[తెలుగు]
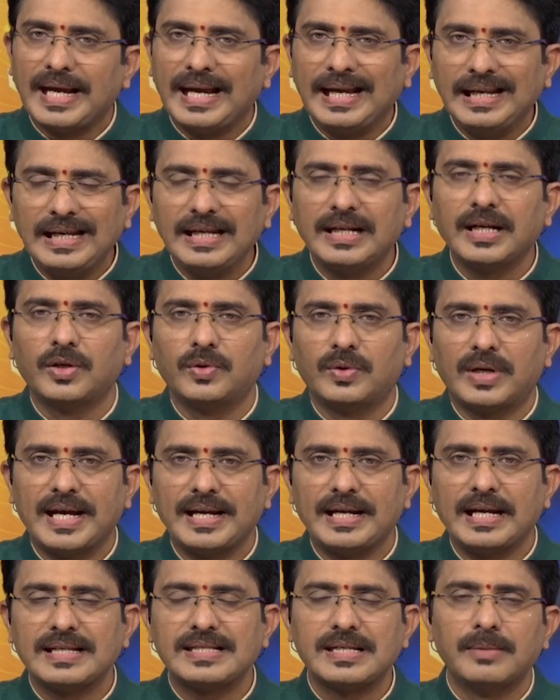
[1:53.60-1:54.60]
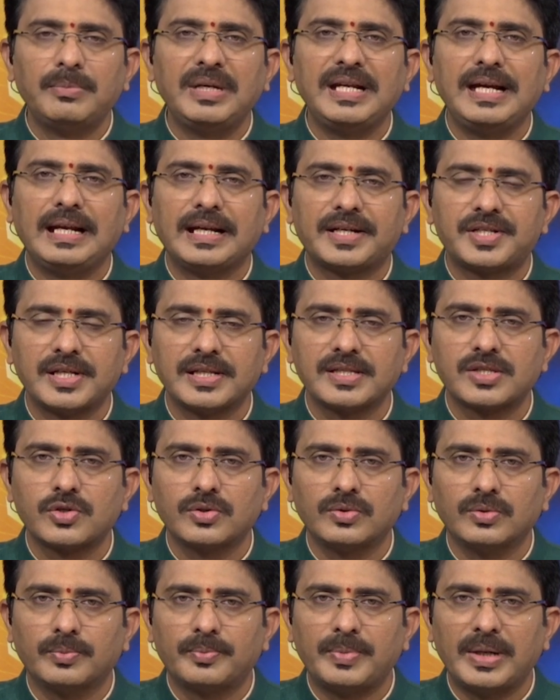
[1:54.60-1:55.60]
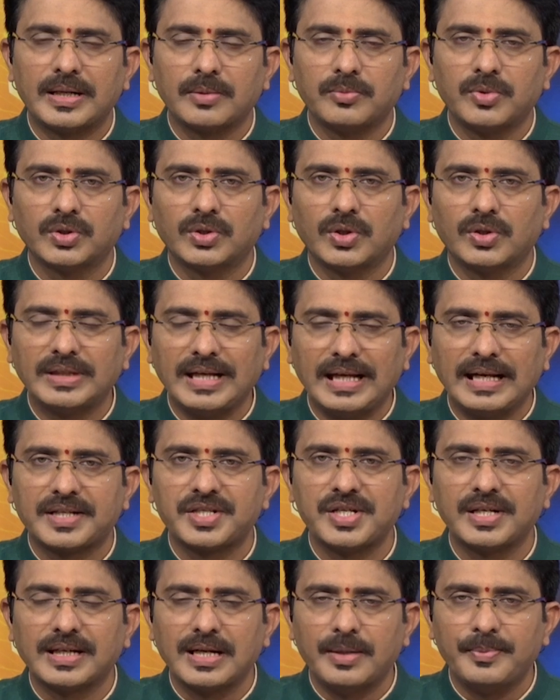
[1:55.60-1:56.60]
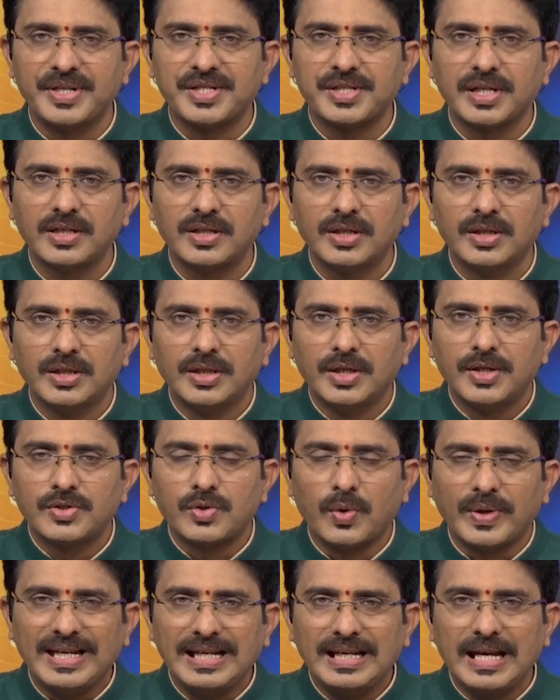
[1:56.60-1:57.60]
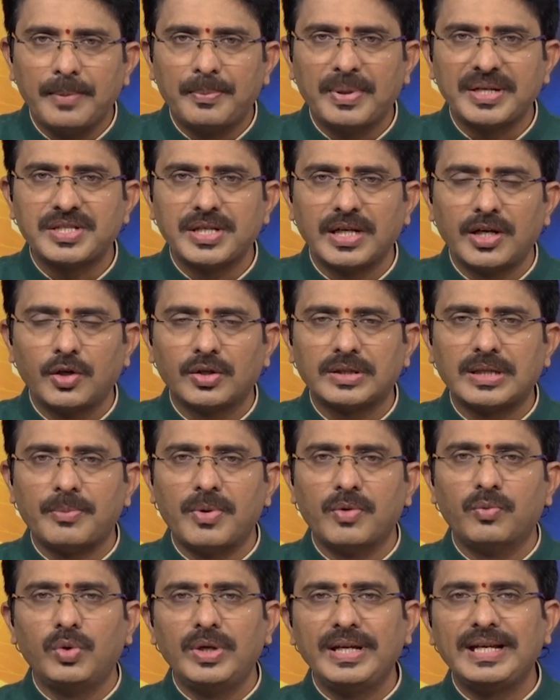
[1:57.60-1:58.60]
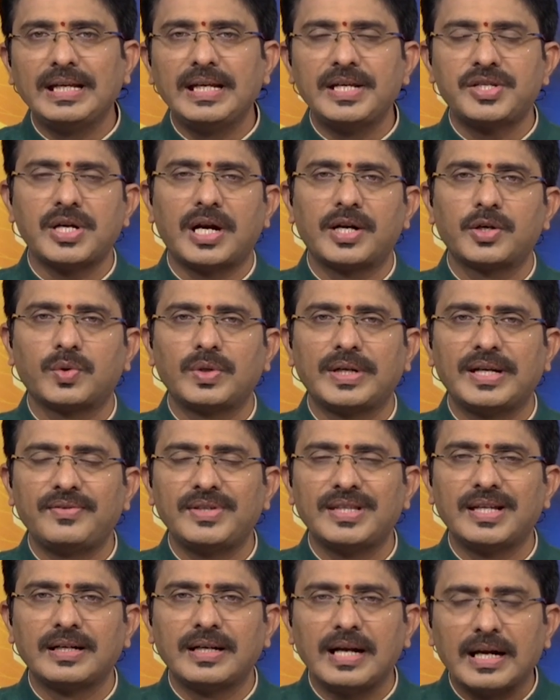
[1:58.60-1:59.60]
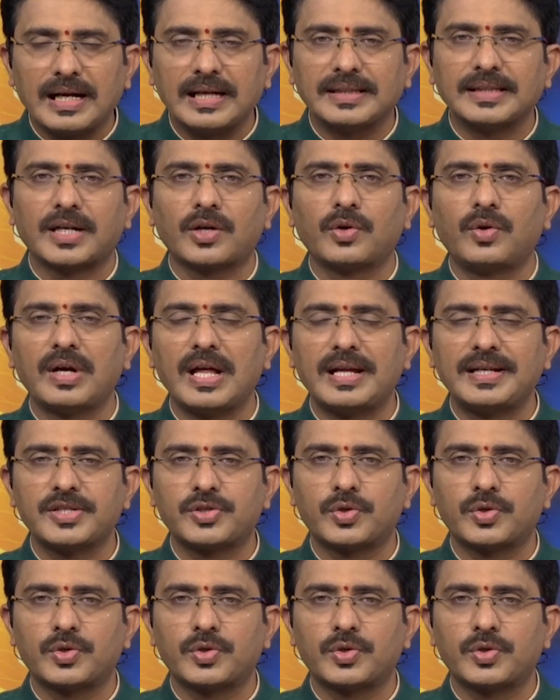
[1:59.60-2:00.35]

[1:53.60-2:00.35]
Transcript: ఎన్నికలున్నాయి అసెంబ్లీ ఎలక్షన్స్ పెట్టబోతోంది ఎలక్షన్ కమిషన్ సో ఈ నేపథ్యంలో తమ ఉనికిని చాటుకునే విధంగా గందరగోళాన్ని